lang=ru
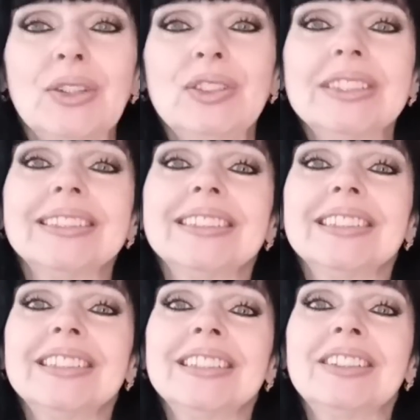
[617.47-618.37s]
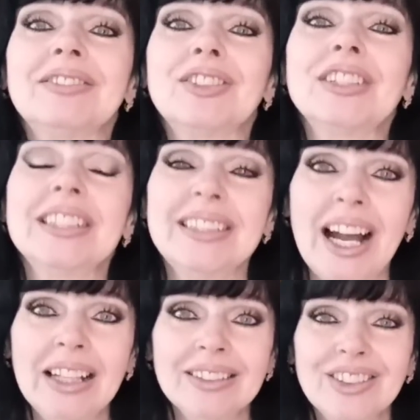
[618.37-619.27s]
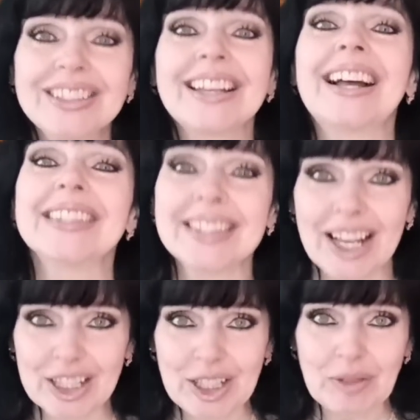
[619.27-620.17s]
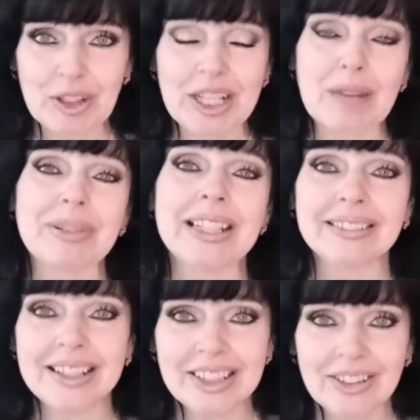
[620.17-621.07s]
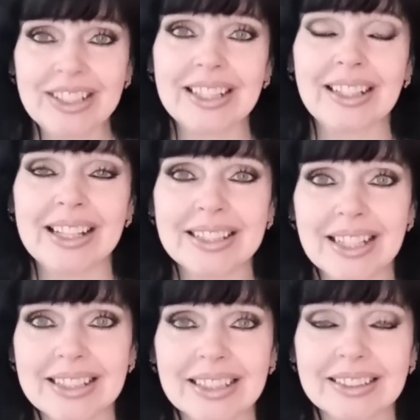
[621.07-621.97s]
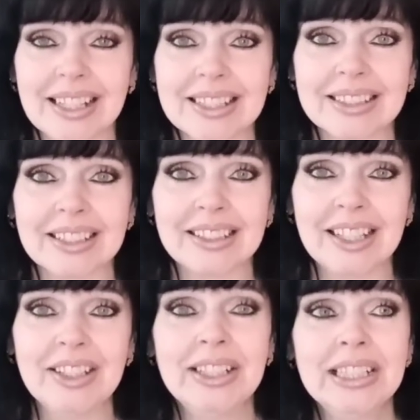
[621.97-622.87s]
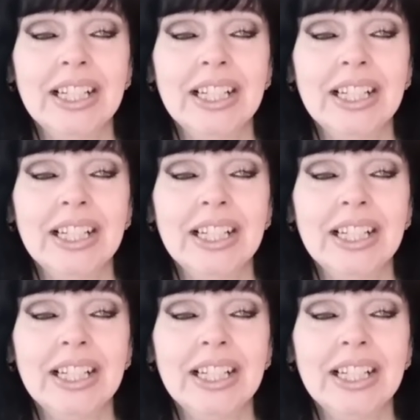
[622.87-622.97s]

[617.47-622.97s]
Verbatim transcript: ну вот, э, вроде да, но не до конца да, вроде как бы согласна, но не до конца согласна, да.